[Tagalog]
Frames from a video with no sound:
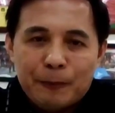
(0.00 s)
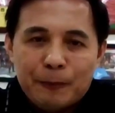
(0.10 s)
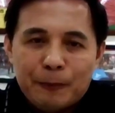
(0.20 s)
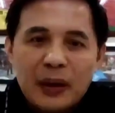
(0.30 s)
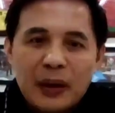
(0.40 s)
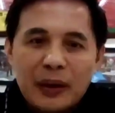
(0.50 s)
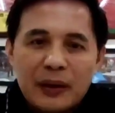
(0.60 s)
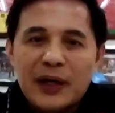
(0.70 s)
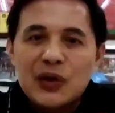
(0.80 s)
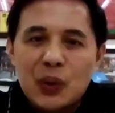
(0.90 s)
meron
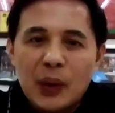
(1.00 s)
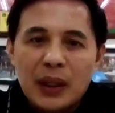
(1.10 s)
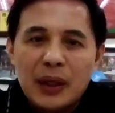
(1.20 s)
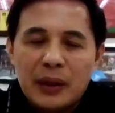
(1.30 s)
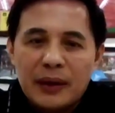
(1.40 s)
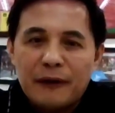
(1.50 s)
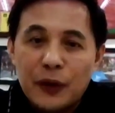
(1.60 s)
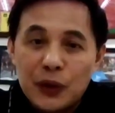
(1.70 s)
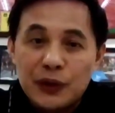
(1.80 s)
pong uh, gradual